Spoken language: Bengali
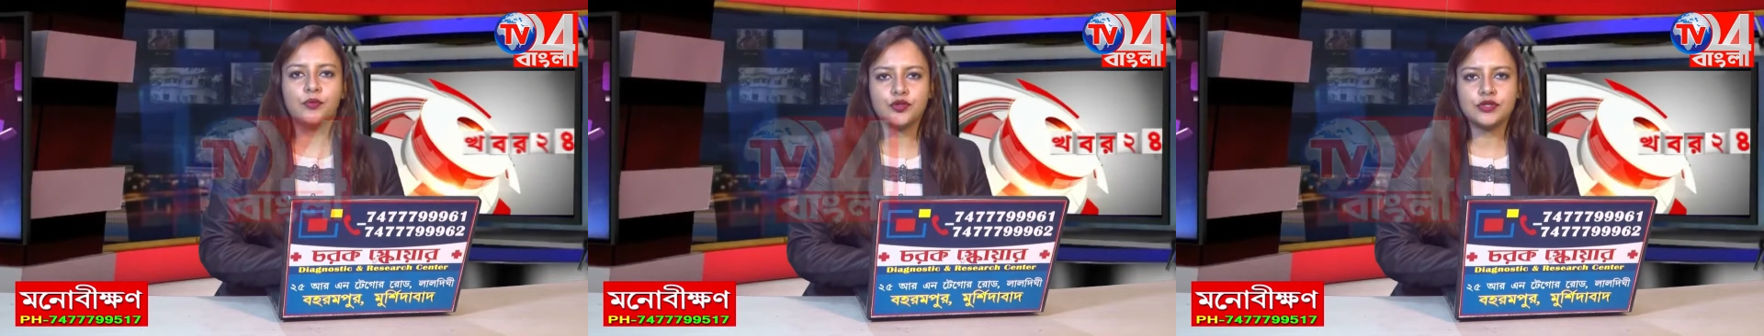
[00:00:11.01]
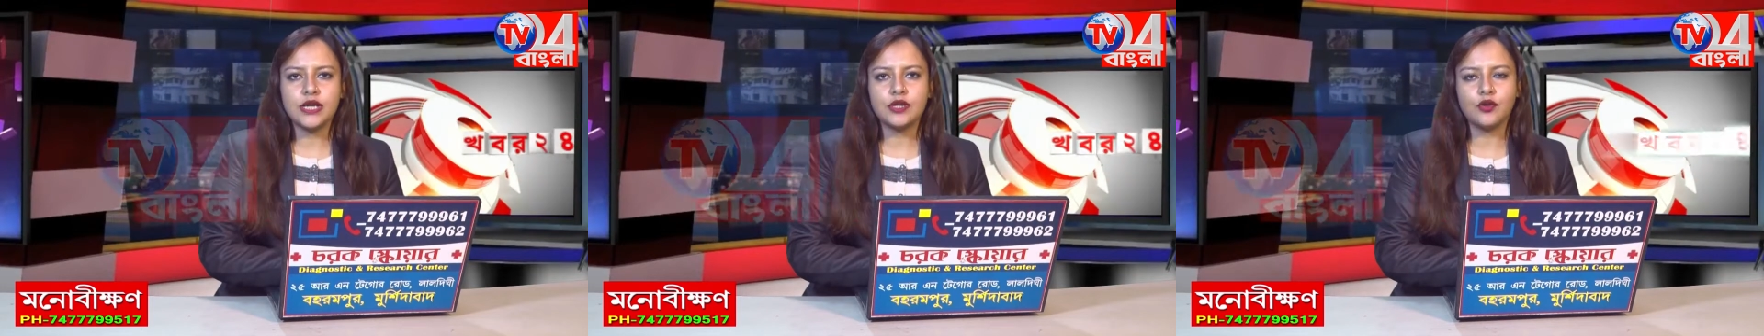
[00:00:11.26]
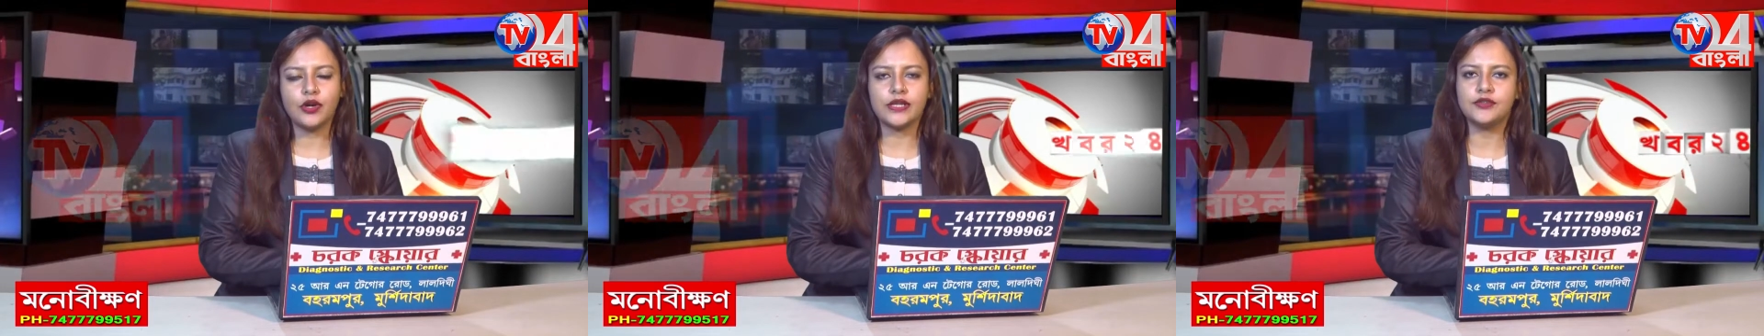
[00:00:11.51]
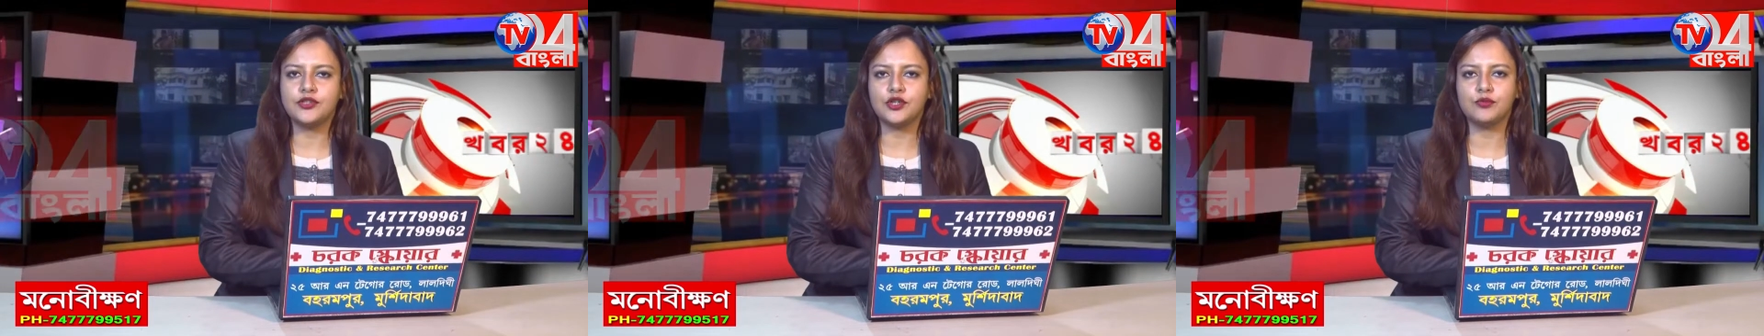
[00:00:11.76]
প্রচার
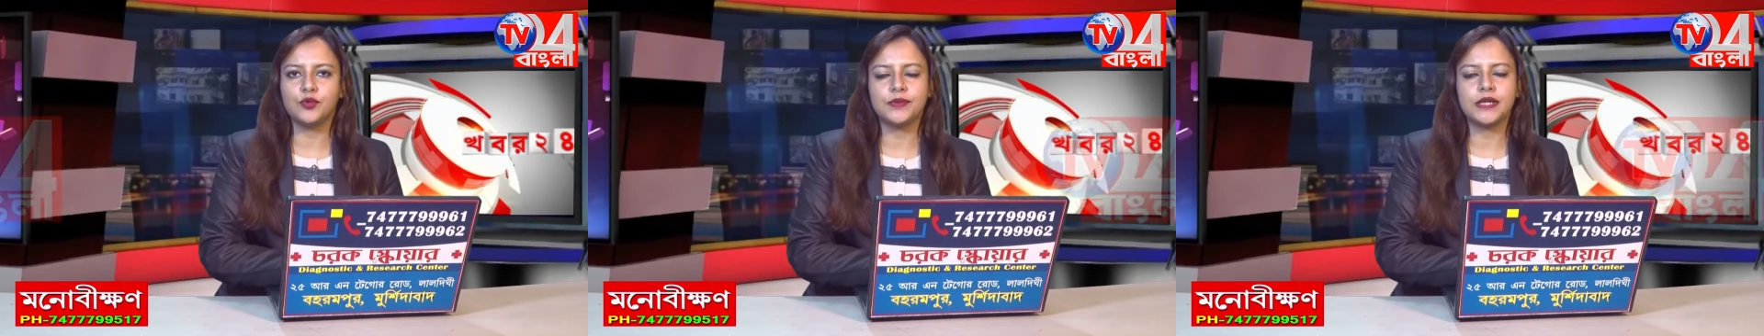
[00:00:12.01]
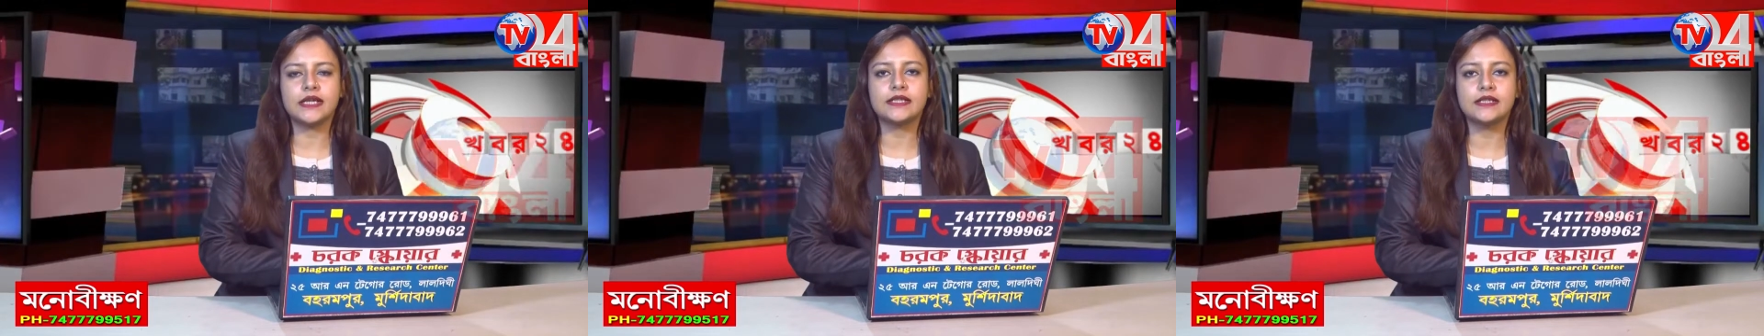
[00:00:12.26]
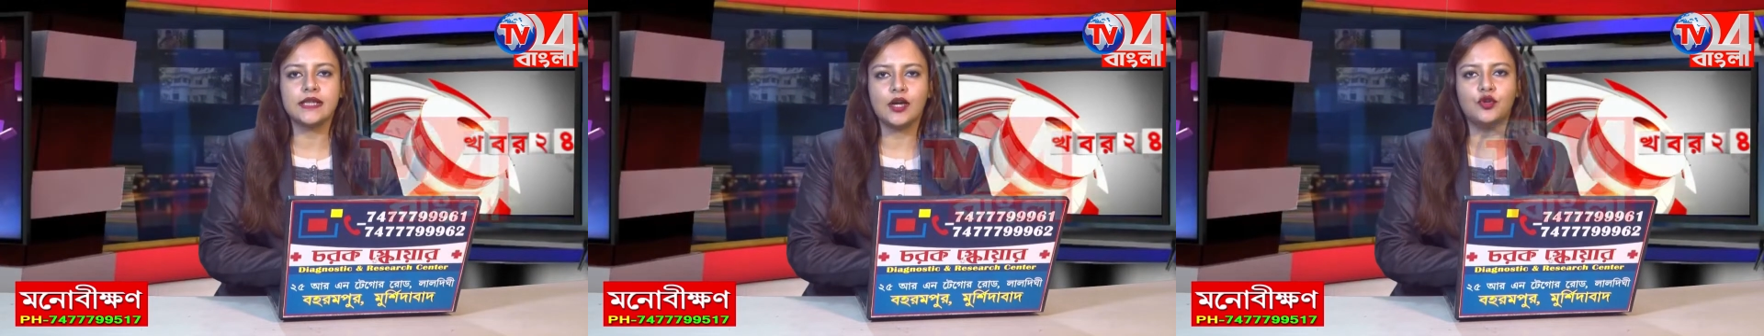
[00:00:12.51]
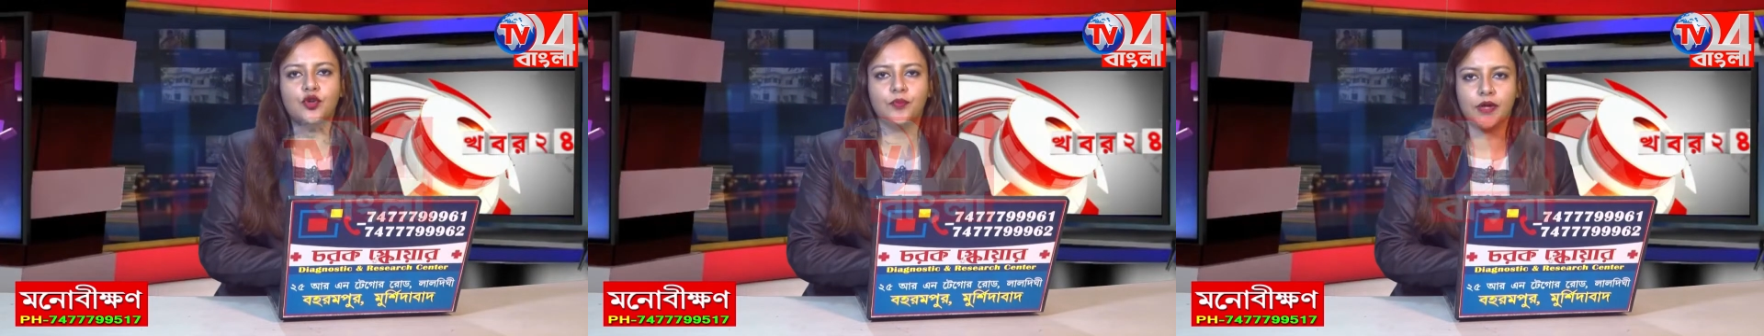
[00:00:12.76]
করেন তৃণমূল প্রার্থী
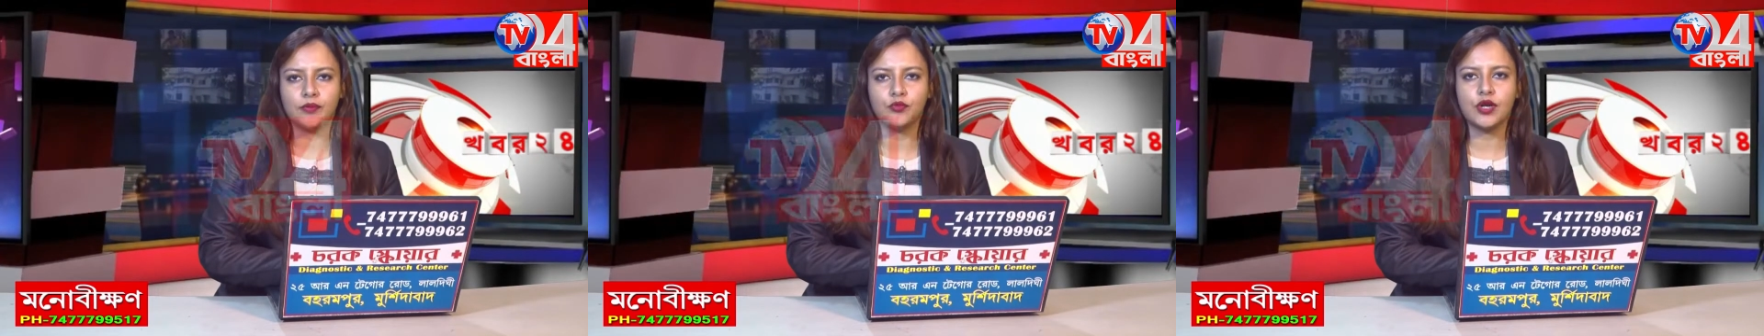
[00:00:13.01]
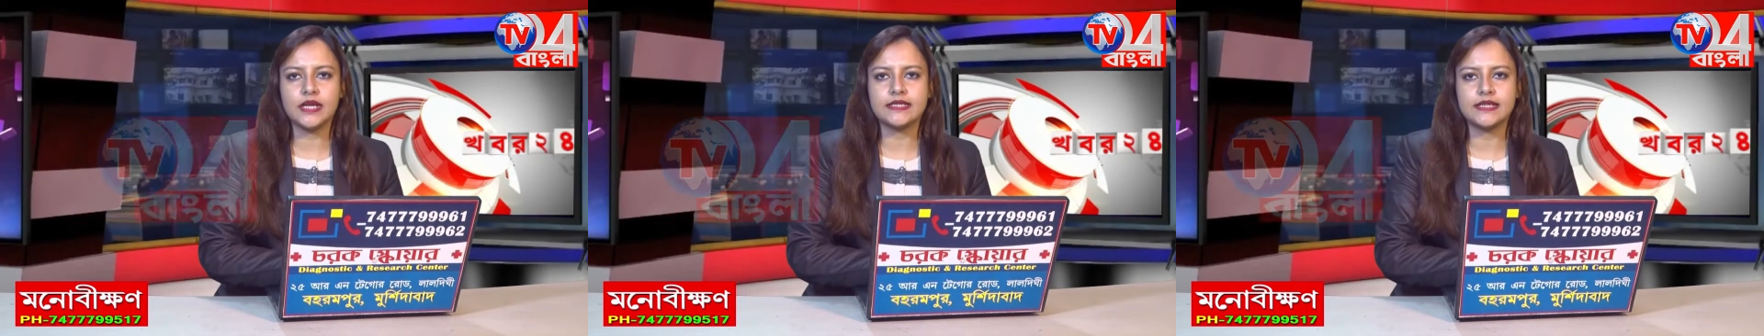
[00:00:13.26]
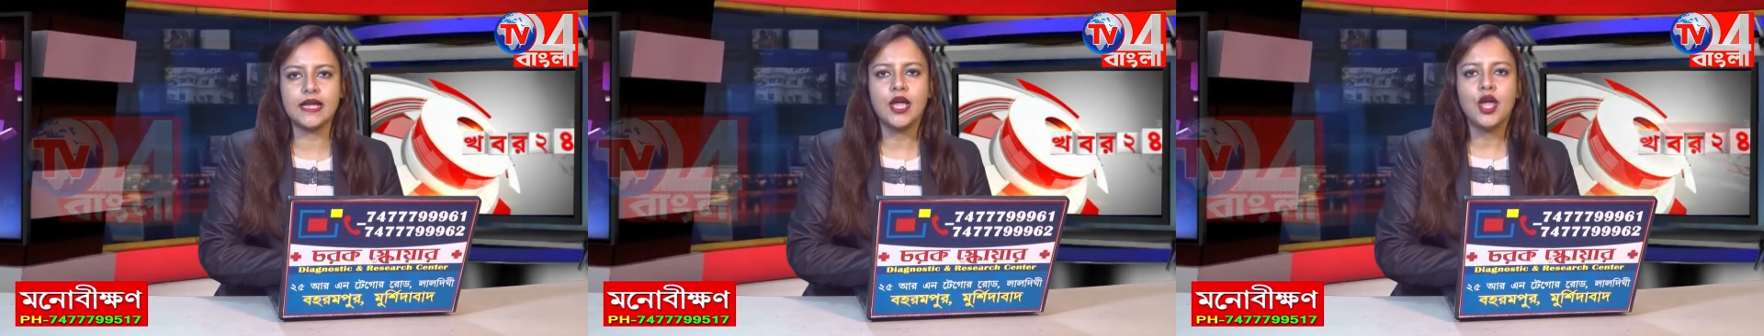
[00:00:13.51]
নারুগোপাল মুখার্জি